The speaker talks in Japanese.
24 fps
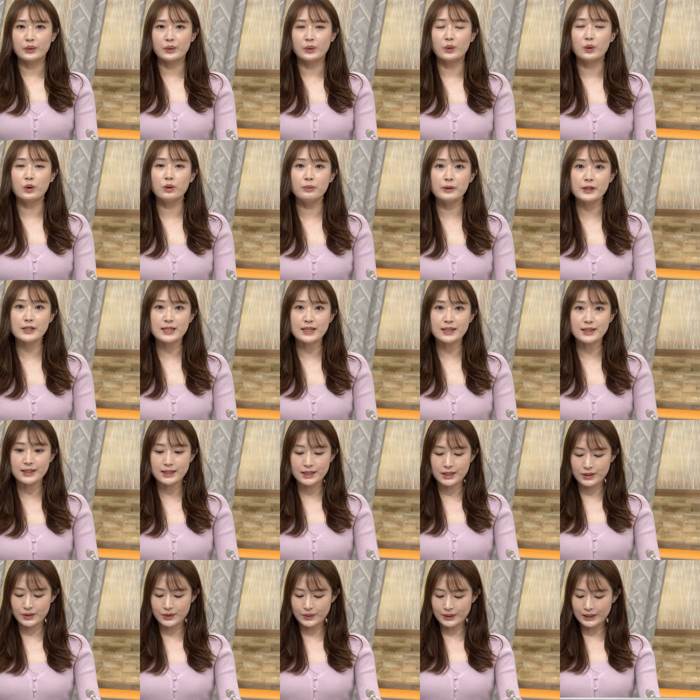神戸市
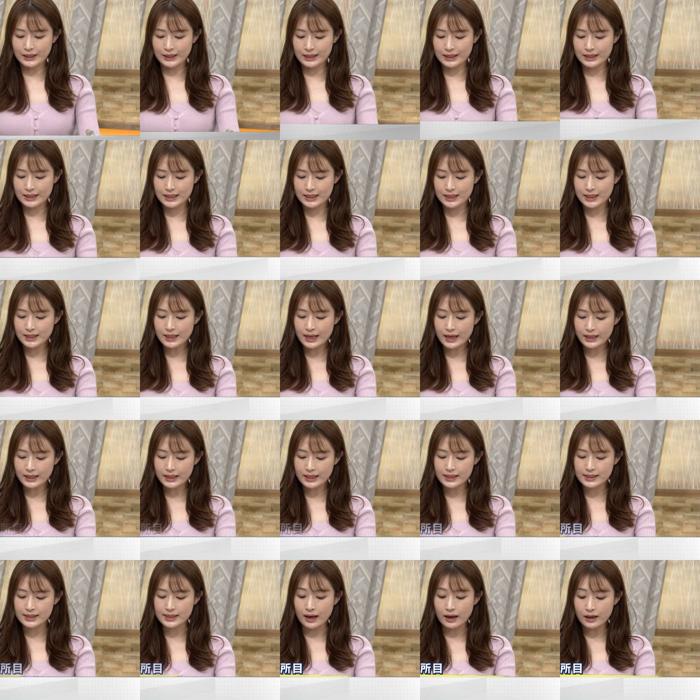西区に市内
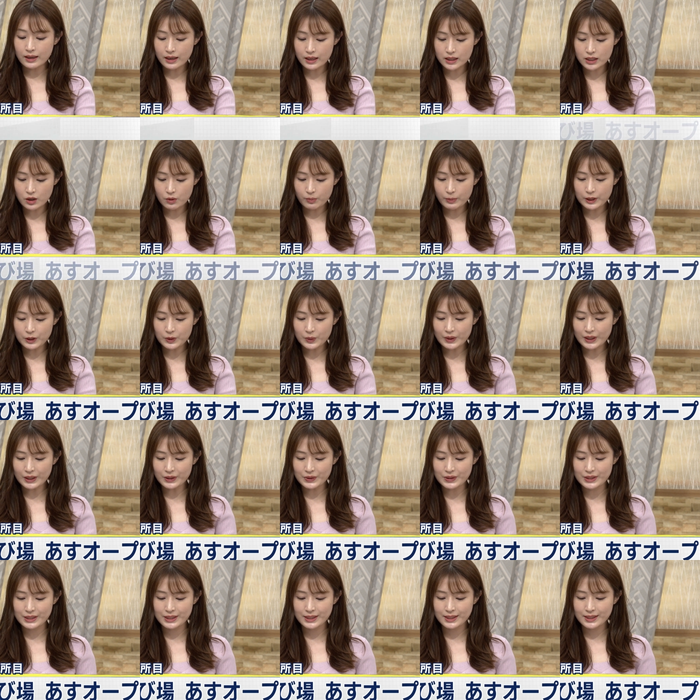で3カ所目とな
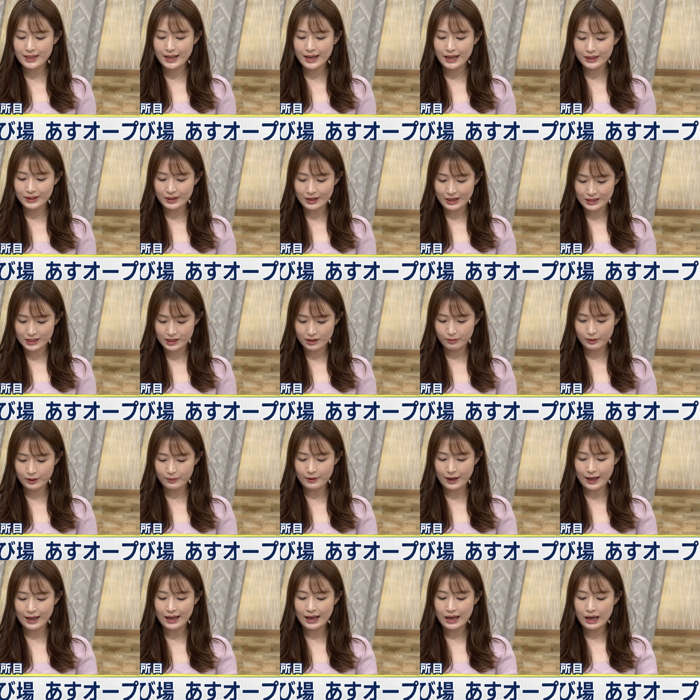る室内の遊び
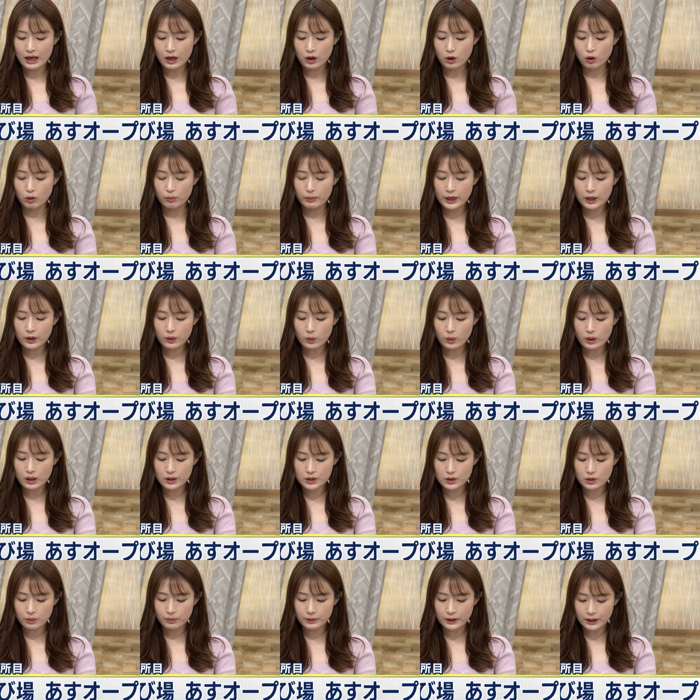場、こべっこ
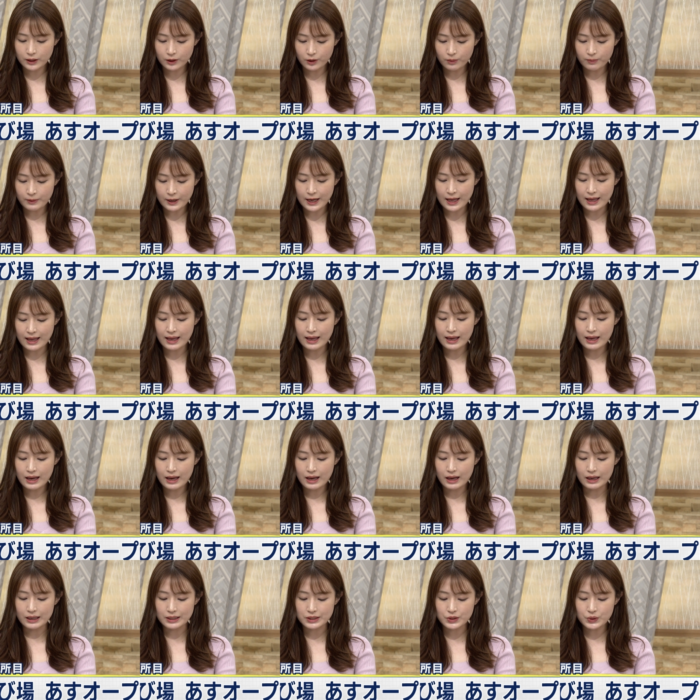遊び広場が
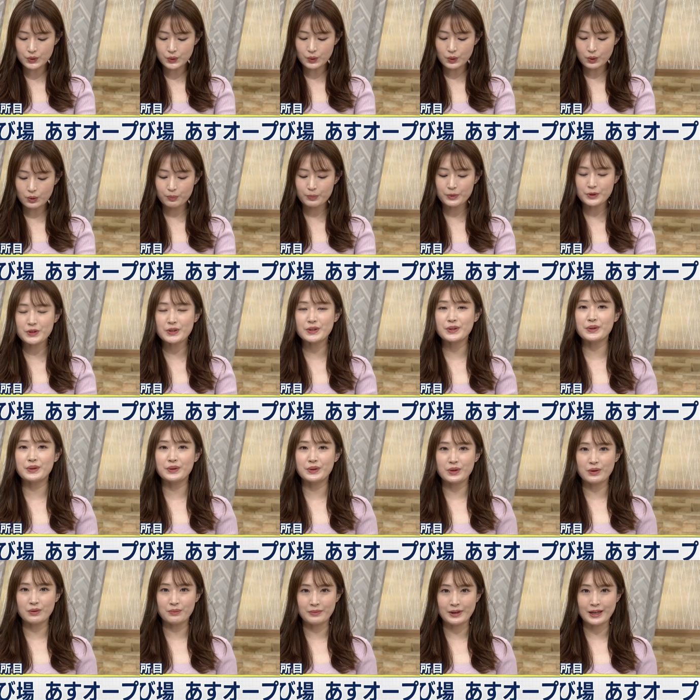明日オープンする
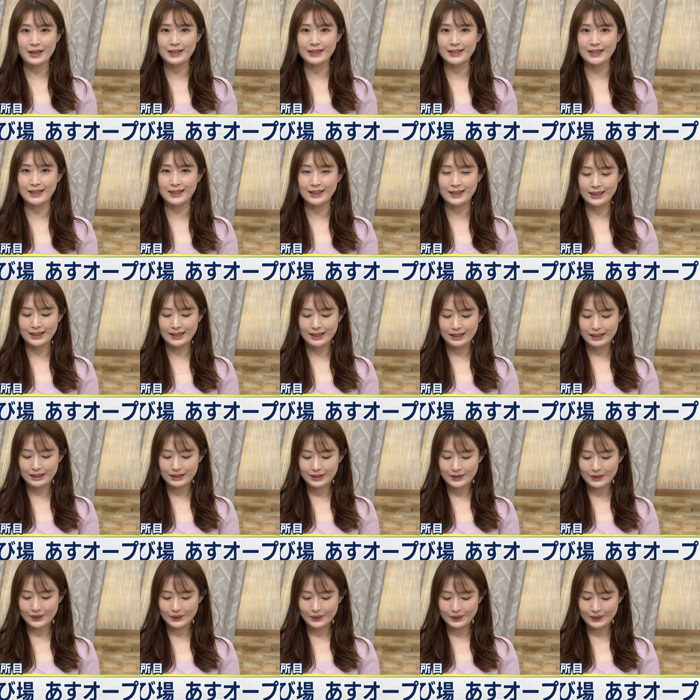の前に、
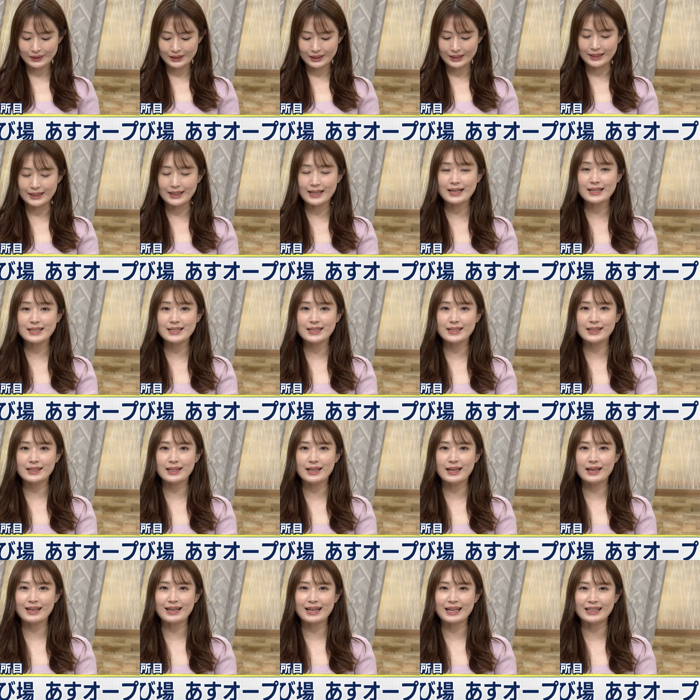今日記念式
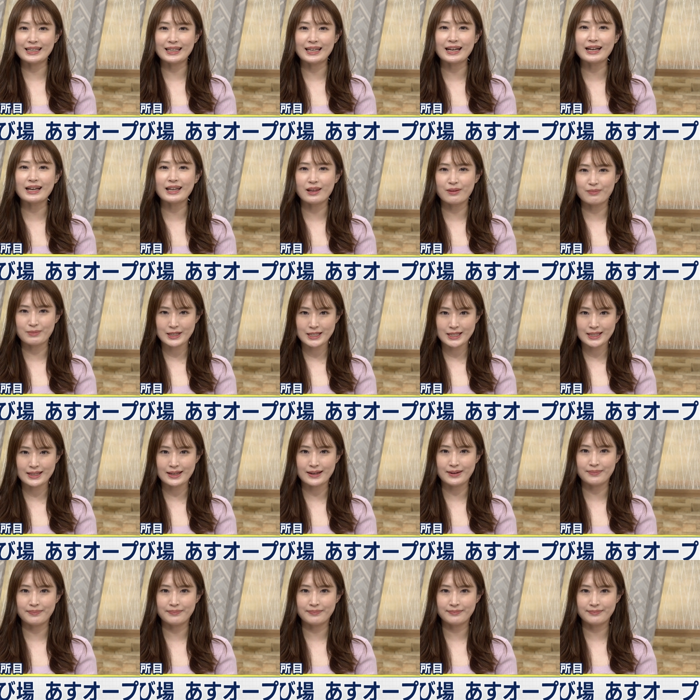典が開かれました。